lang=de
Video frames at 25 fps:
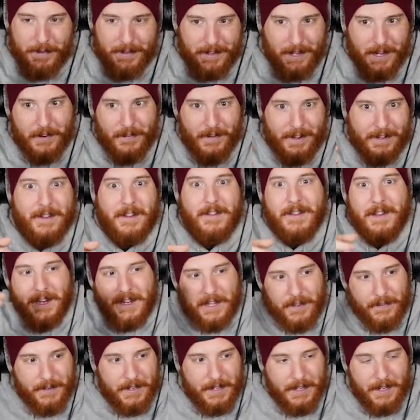ist ja quasi das
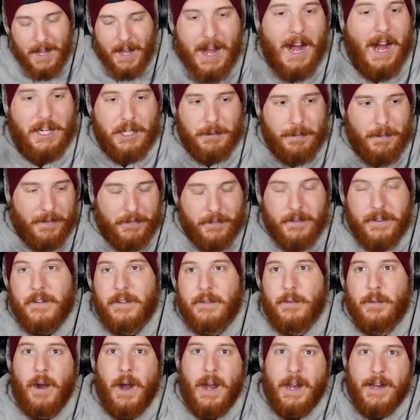gleiche wie Haschmuffins,
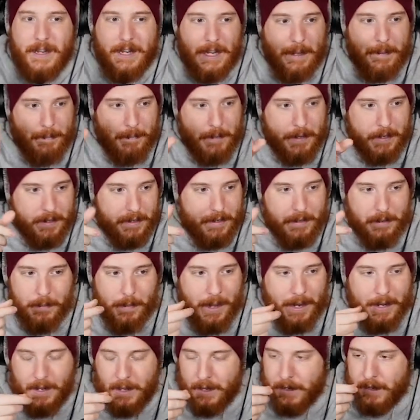nur halt eben mit einem
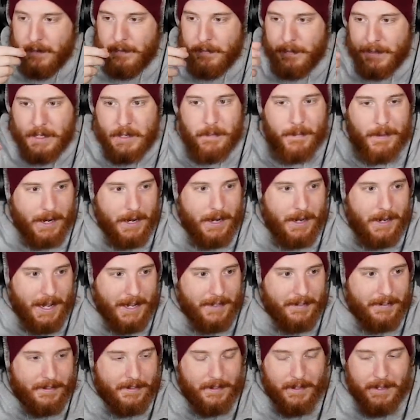anderen, mit einem anderen
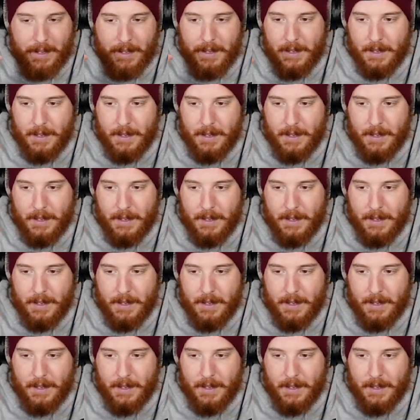S.